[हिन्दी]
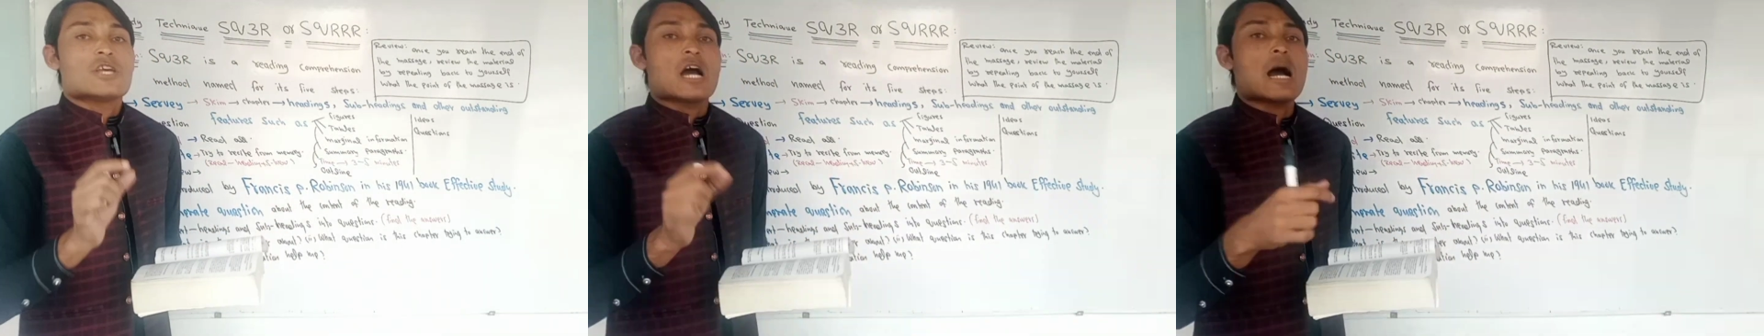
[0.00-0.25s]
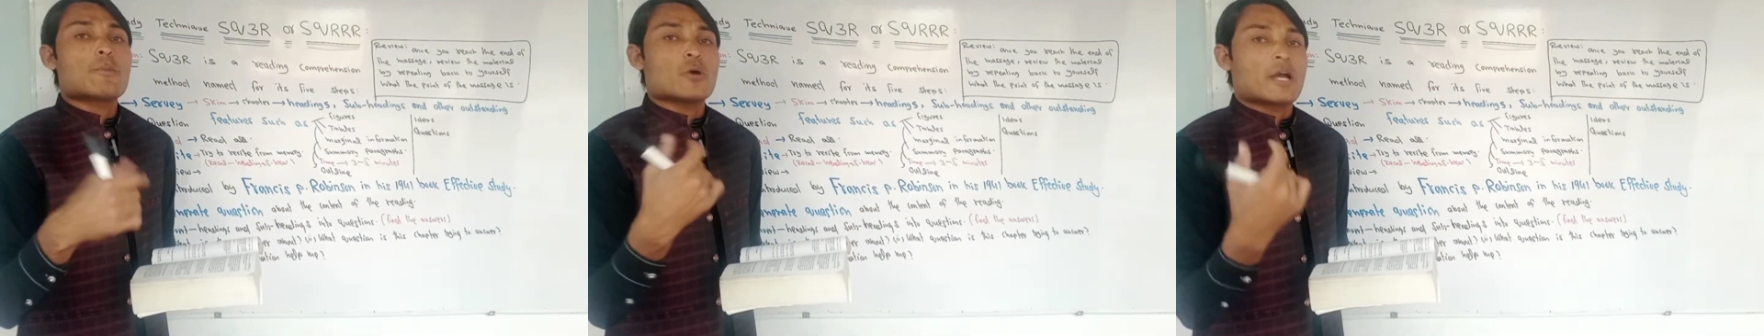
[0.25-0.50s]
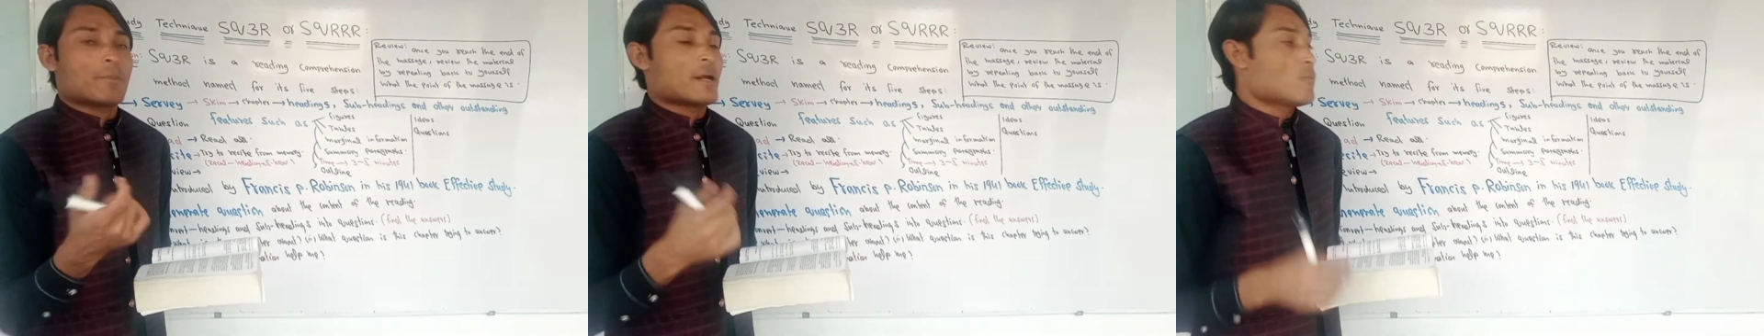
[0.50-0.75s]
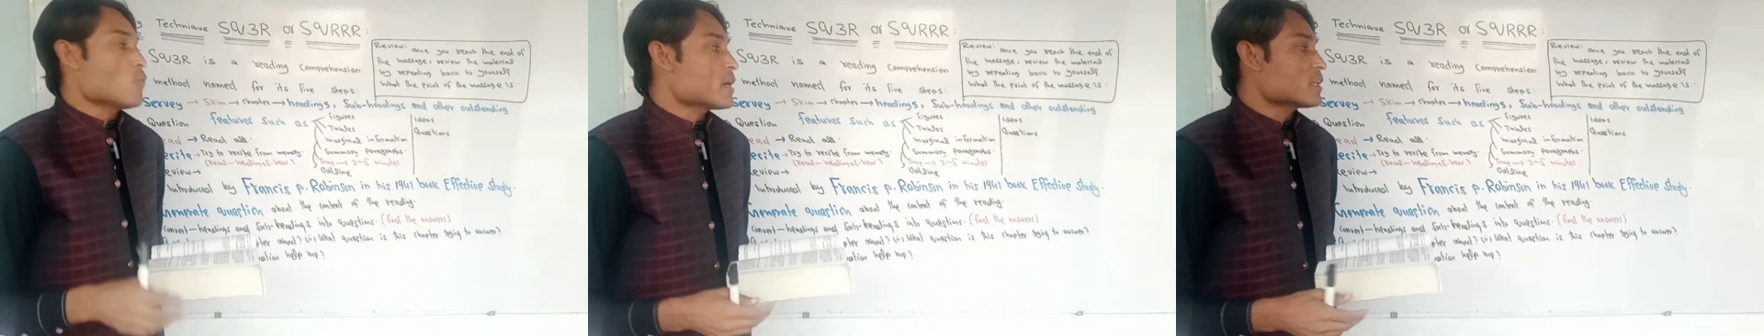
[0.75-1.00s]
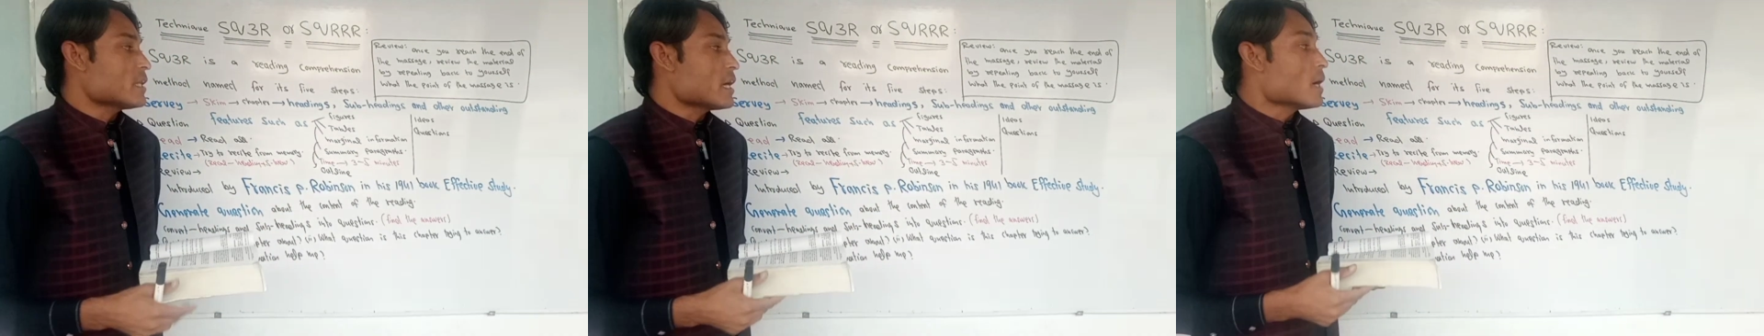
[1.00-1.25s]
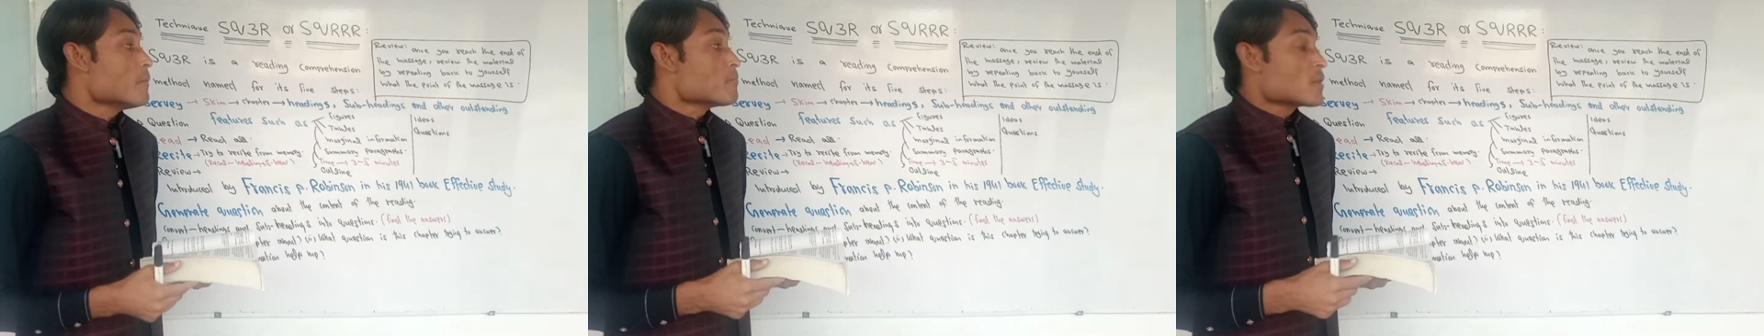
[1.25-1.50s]
या आपको एक फ्रेमवर्क
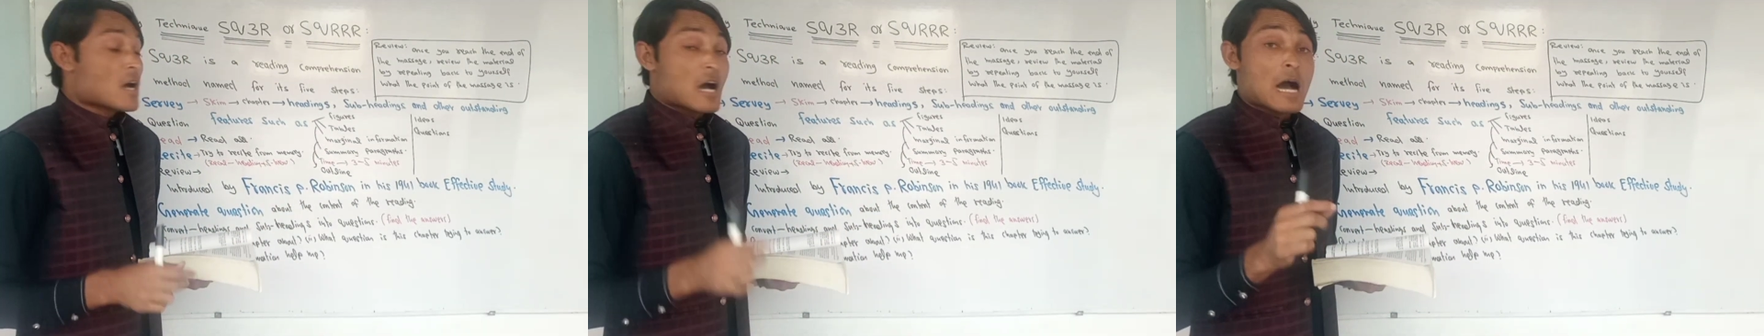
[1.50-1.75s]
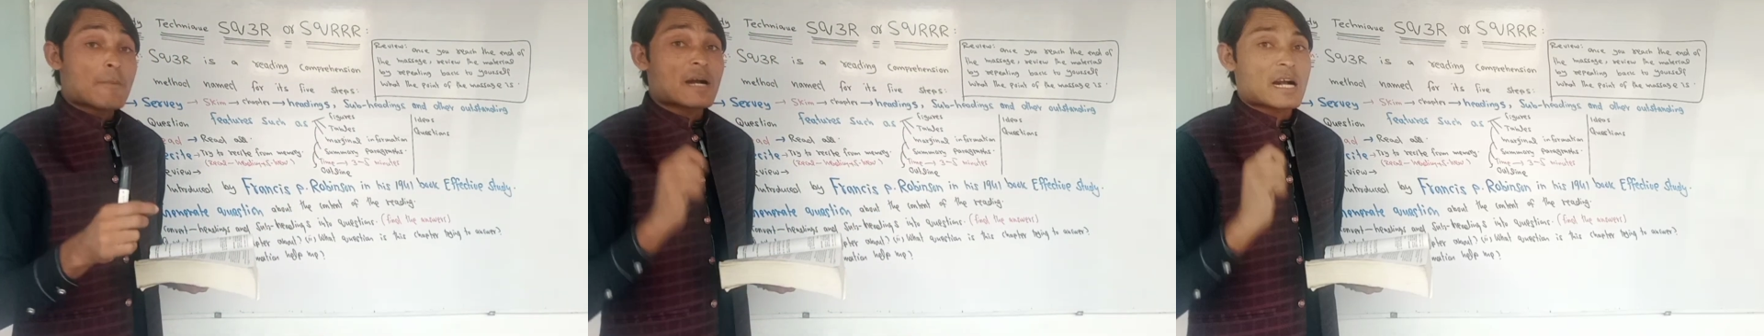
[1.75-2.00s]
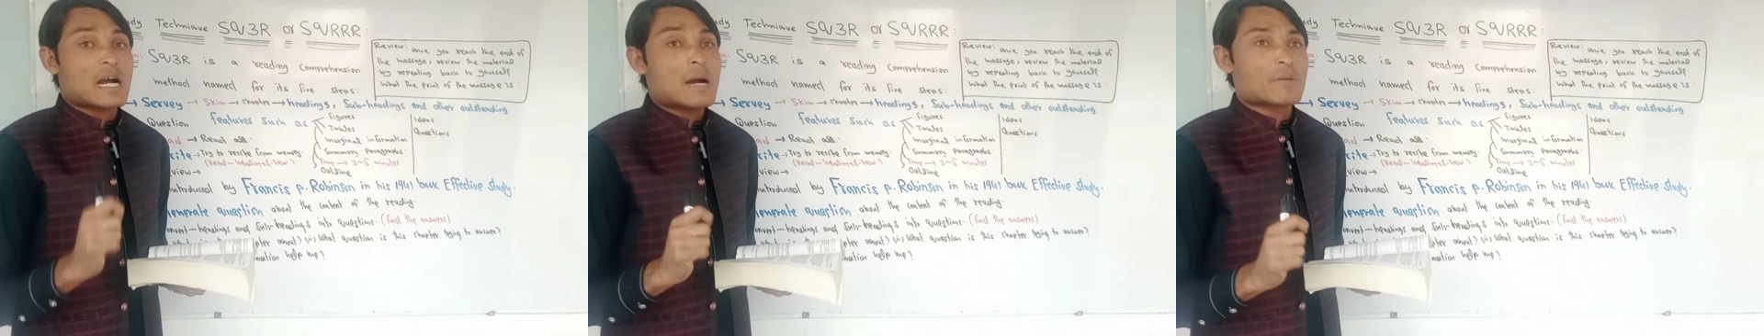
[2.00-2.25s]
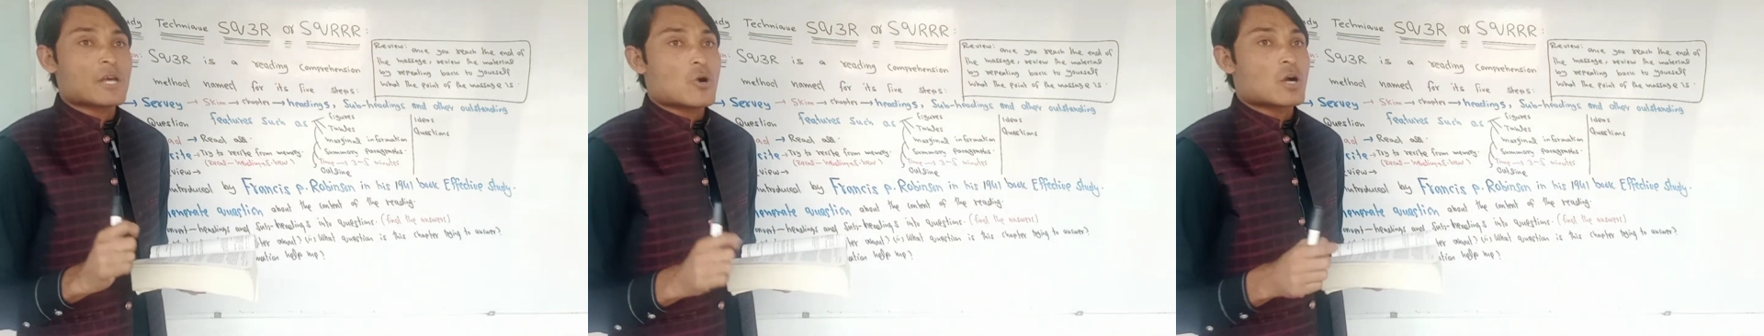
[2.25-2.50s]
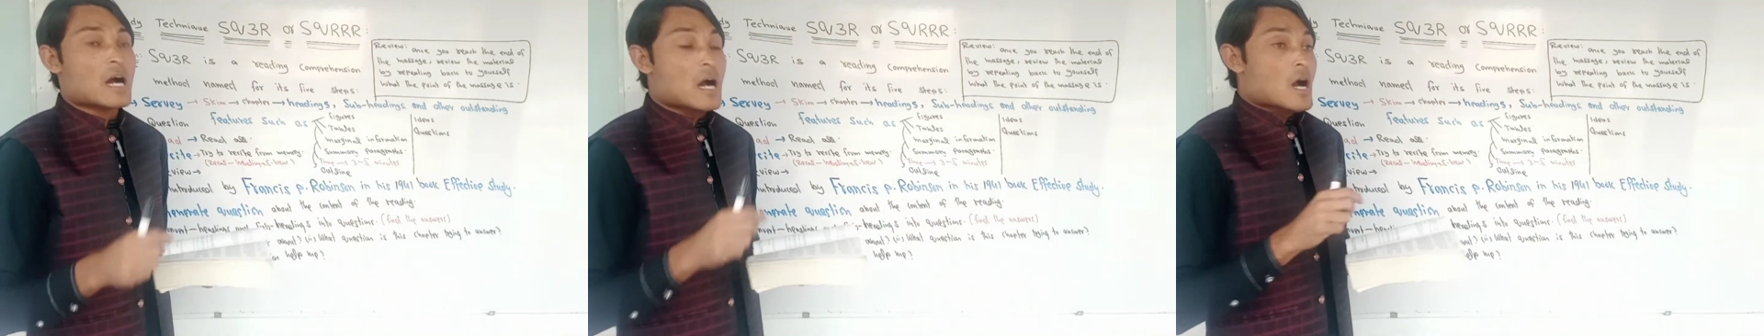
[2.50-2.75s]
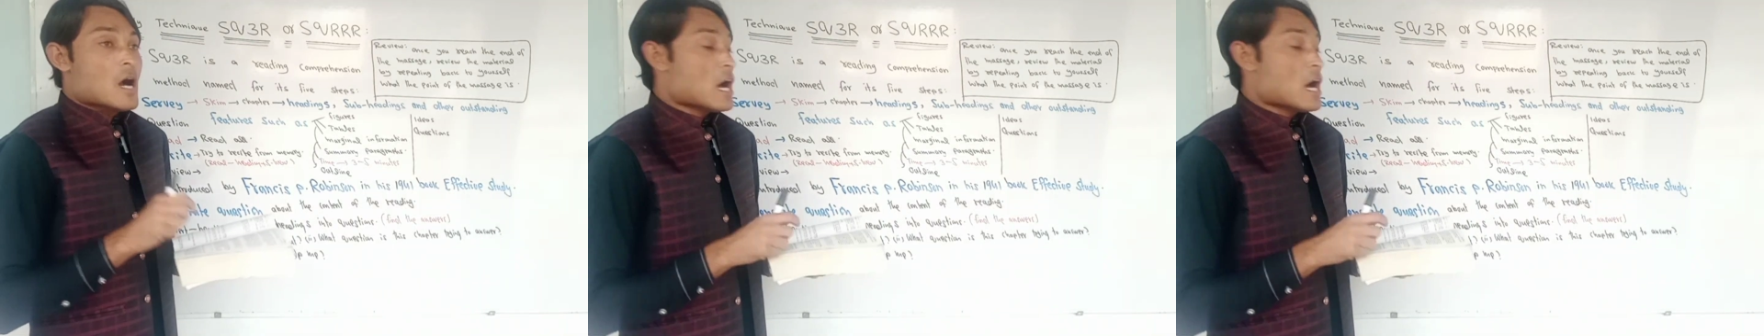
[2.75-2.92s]
देगा आपका काम क्या होगा